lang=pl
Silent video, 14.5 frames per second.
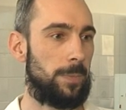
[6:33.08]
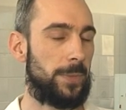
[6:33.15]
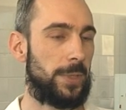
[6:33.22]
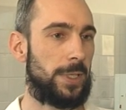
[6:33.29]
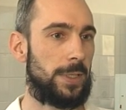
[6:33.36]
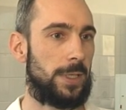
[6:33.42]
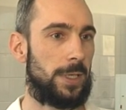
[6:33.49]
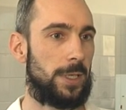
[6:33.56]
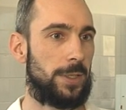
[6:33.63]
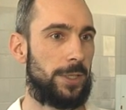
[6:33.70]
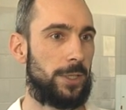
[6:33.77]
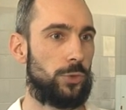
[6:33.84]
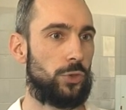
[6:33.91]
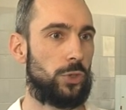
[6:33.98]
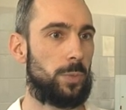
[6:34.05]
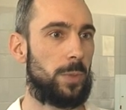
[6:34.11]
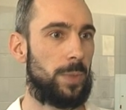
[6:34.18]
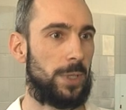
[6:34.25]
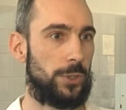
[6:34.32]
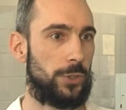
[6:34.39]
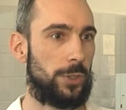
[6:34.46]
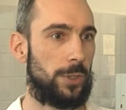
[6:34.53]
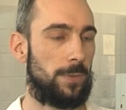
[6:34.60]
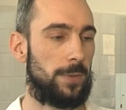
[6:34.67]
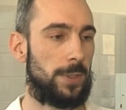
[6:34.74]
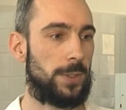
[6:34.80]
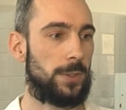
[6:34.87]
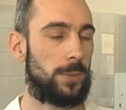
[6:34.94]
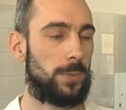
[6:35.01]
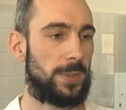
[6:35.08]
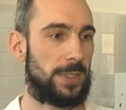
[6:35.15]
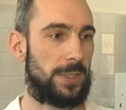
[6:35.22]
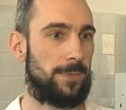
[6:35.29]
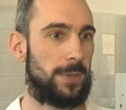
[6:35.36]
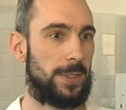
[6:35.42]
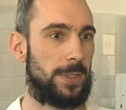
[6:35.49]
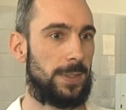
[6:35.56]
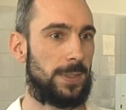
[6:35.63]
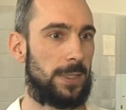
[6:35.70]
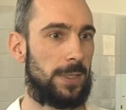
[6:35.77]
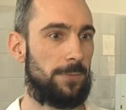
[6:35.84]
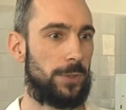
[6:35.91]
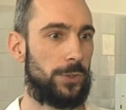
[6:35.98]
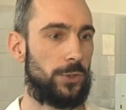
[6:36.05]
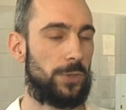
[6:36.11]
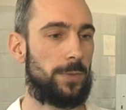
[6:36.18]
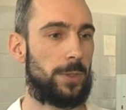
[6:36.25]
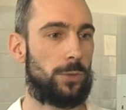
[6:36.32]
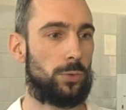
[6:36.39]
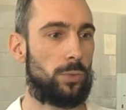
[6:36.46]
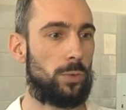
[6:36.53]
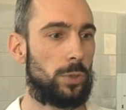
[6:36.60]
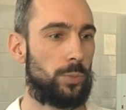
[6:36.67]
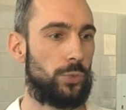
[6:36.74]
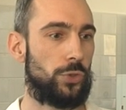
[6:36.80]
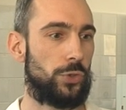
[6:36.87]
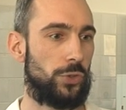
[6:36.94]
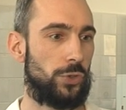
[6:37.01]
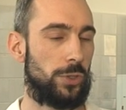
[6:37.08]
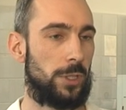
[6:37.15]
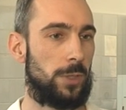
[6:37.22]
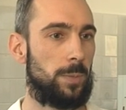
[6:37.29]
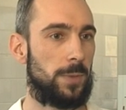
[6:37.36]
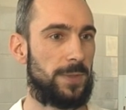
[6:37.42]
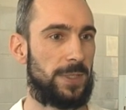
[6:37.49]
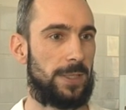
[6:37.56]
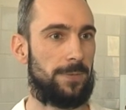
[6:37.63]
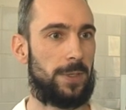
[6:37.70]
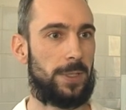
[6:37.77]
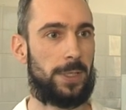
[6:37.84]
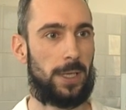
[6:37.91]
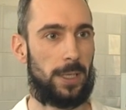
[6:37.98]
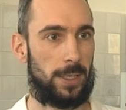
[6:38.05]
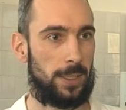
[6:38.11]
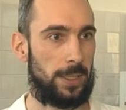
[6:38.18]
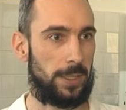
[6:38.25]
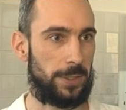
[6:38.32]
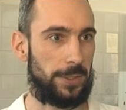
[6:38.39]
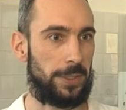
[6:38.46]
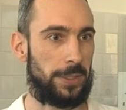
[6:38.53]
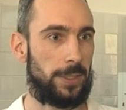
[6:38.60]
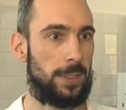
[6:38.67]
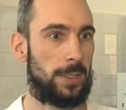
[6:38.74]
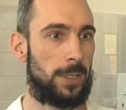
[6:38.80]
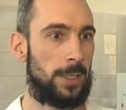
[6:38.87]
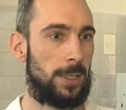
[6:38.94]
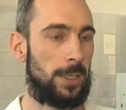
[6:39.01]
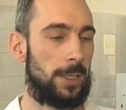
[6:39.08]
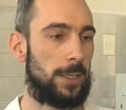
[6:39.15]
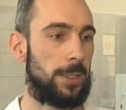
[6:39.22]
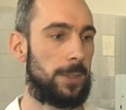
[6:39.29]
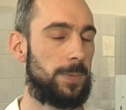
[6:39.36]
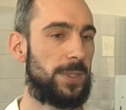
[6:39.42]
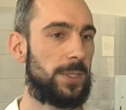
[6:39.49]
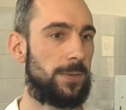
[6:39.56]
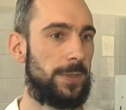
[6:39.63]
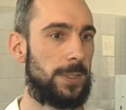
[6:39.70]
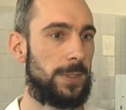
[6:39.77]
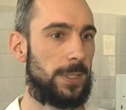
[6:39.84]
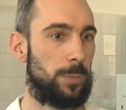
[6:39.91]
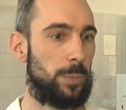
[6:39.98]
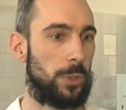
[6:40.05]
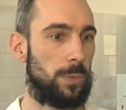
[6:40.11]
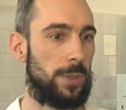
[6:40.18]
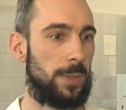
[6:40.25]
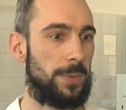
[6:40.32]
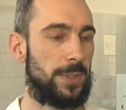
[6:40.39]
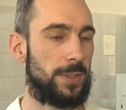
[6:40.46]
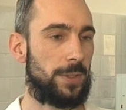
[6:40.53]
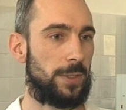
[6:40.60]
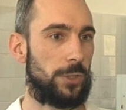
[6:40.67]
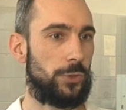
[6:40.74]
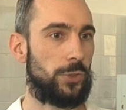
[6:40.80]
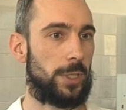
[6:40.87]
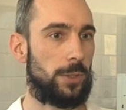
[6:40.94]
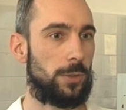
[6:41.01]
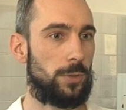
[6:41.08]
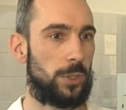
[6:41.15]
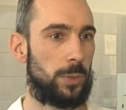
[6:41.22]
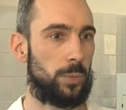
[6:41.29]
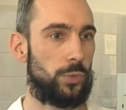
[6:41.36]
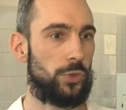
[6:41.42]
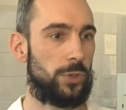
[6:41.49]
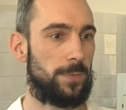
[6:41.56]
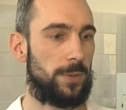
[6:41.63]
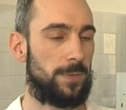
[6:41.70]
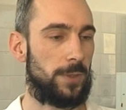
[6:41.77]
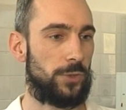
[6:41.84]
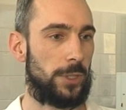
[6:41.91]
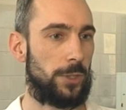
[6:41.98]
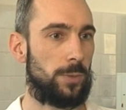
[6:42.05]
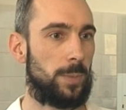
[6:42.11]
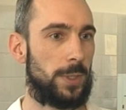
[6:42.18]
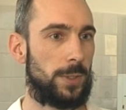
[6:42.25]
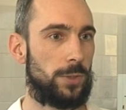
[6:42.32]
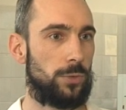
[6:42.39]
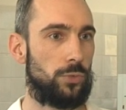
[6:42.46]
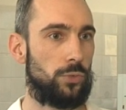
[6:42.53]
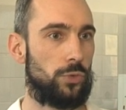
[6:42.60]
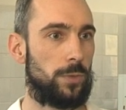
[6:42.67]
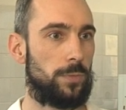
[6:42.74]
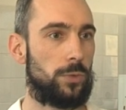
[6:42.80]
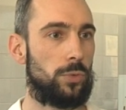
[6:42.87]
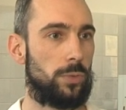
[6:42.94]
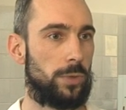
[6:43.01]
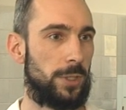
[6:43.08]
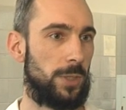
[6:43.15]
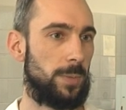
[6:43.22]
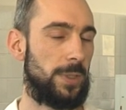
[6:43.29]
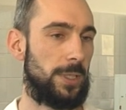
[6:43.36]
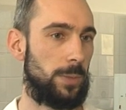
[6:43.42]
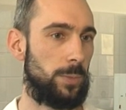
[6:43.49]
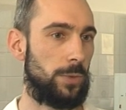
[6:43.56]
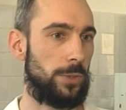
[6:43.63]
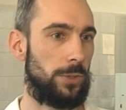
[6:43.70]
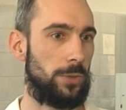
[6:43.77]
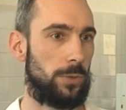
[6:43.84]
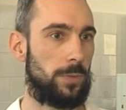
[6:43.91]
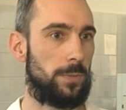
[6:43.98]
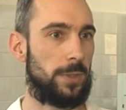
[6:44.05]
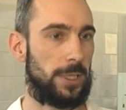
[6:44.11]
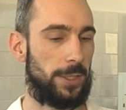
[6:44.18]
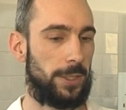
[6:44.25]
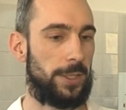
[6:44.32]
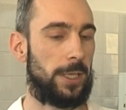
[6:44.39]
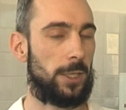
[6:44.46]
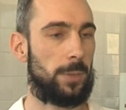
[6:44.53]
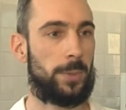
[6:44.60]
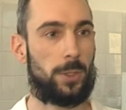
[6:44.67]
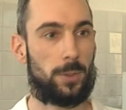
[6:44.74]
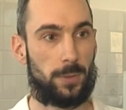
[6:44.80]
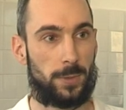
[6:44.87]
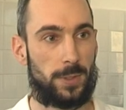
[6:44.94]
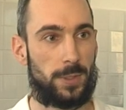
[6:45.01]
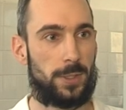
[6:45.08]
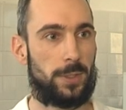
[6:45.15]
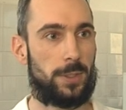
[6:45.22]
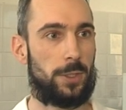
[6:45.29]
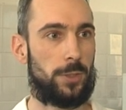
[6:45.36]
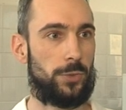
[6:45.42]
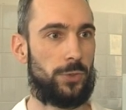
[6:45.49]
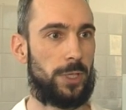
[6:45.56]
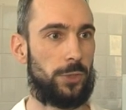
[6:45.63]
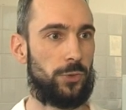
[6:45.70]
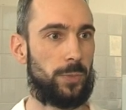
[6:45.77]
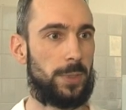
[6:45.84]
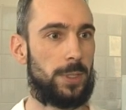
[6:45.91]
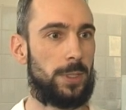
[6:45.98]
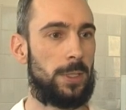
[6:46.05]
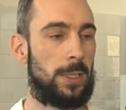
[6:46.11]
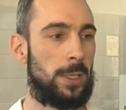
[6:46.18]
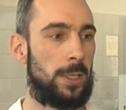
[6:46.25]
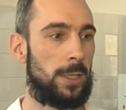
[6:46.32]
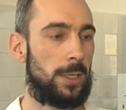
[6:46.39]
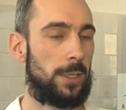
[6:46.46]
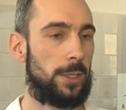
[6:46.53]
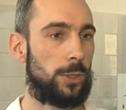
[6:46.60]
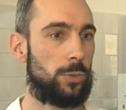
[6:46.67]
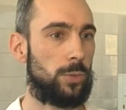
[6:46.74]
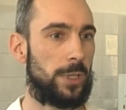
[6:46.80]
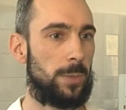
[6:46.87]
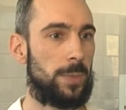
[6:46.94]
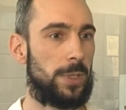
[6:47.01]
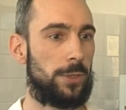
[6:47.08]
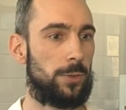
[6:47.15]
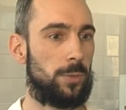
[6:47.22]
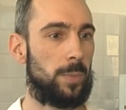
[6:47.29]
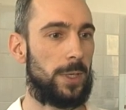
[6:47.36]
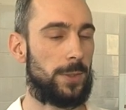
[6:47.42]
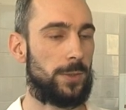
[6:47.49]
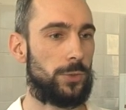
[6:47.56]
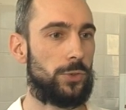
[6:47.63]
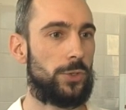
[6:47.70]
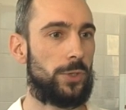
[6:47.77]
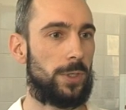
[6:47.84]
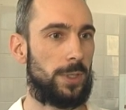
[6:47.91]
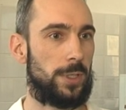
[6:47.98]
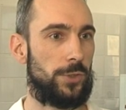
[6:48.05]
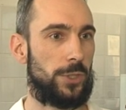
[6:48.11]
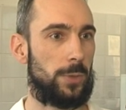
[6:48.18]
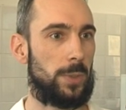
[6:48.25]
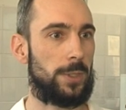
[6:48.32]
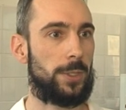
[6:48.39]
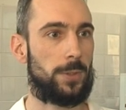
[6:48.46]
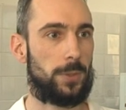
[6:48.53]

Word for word: Generalnie grzyby pleśniowe są uznawane za właściwie drugą przyczyną powstawania alergii. E, co więcej, problem jest też tego typu, że wytwarzają bardzo dużo wtórnych metabolitów, takich jak mikotoksyny chociażby, e, które mają bardzo silne działanie